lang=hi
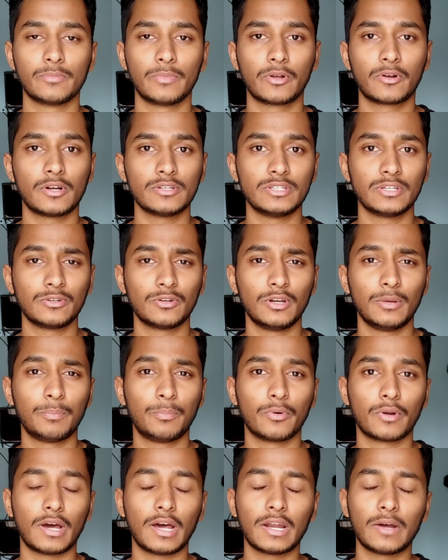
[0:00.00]
बिकॉज इन्होंने
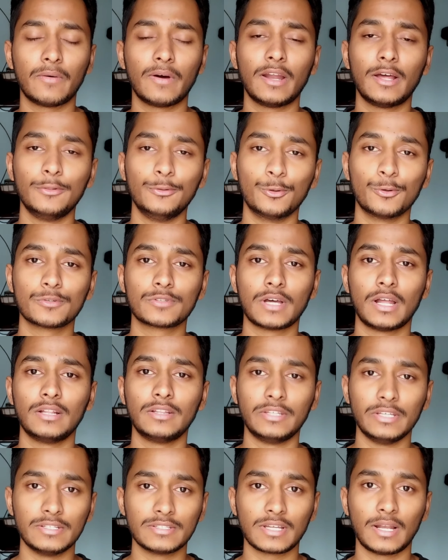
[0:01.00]
पुराना वाला दो
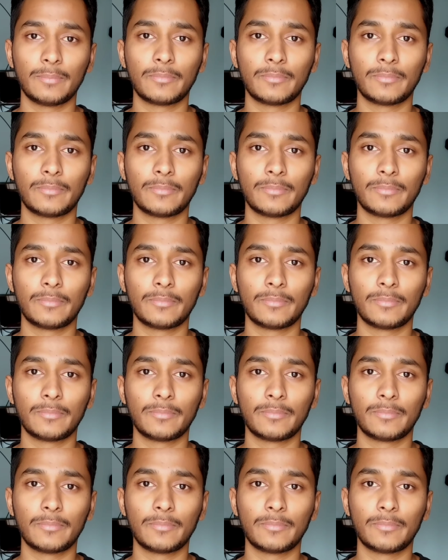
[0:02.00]
साल तीन